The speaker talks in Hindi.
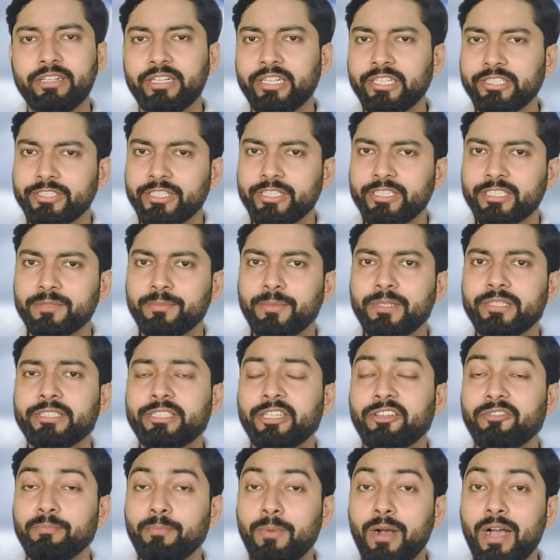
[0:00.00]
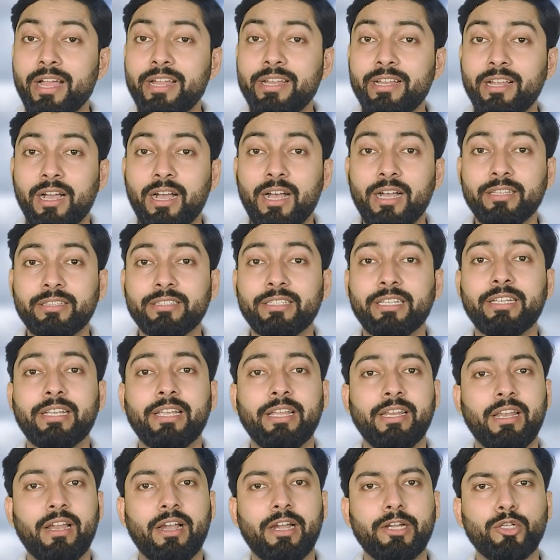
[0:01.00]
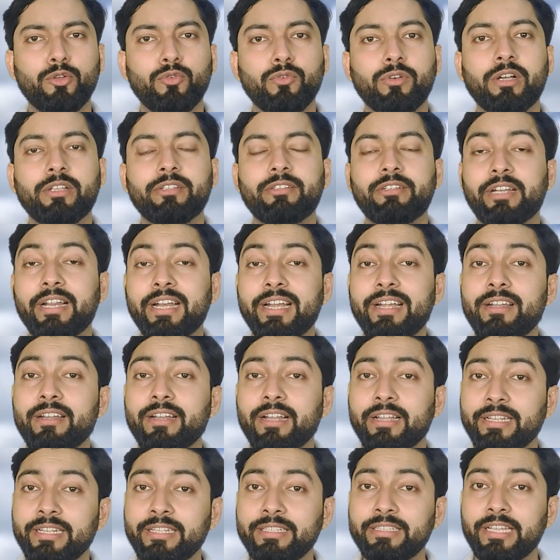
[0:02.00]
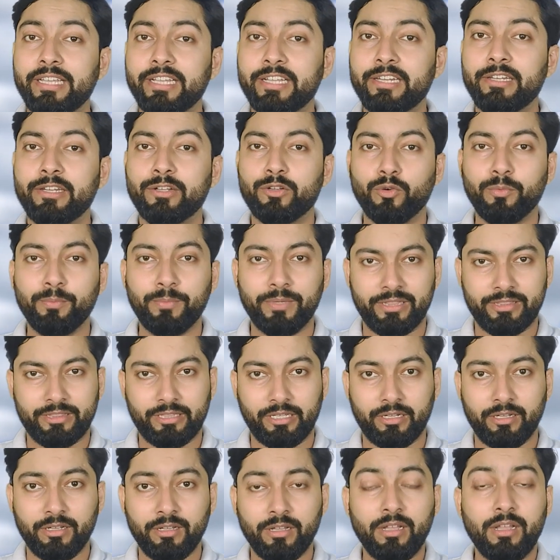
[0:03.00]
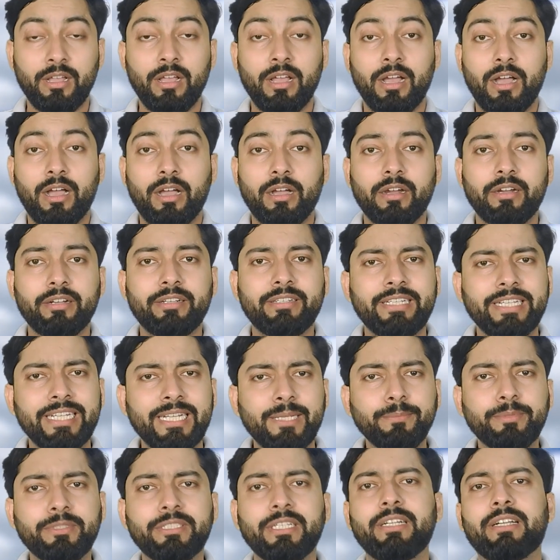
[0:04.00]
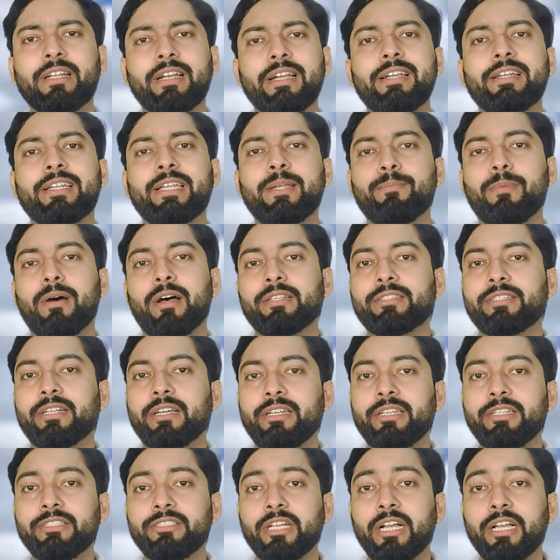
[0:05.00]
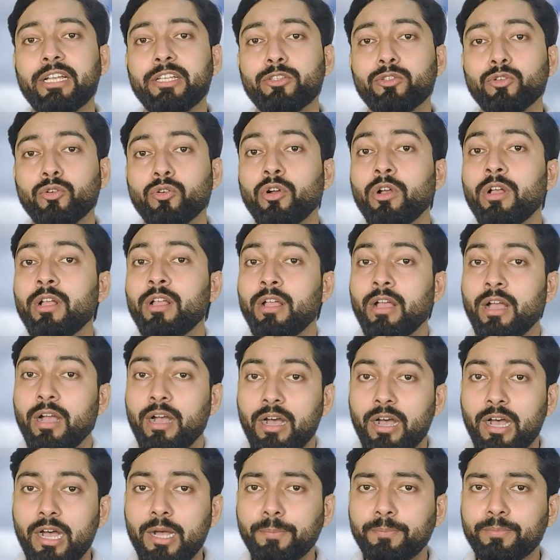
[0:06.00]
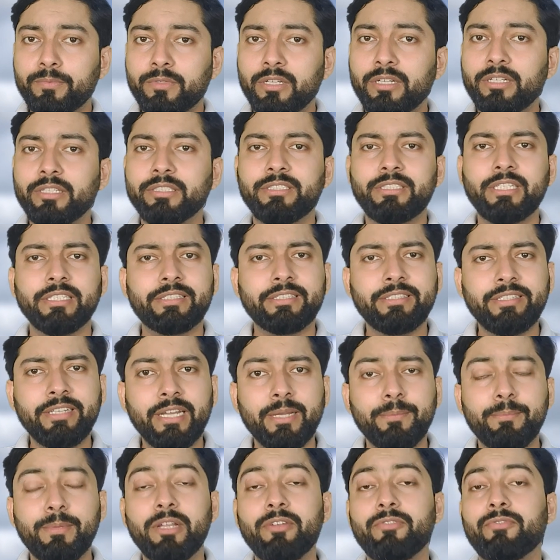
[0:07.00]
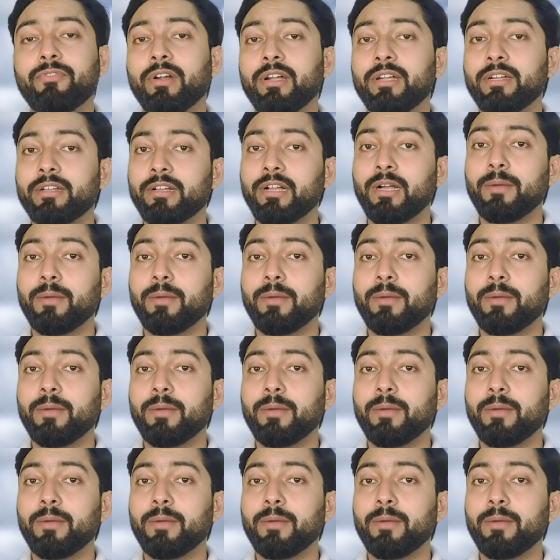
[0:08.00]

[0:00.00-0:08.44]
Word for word: कंडीशंस में सिर्फ बाएं हाथ के खिलाड़ियों का ट्रेंड नहीं देखने को मिलता अगर टीम्स की ट्रेंड की बात करी जाए तो अब तक जितने भी वर्ल्ड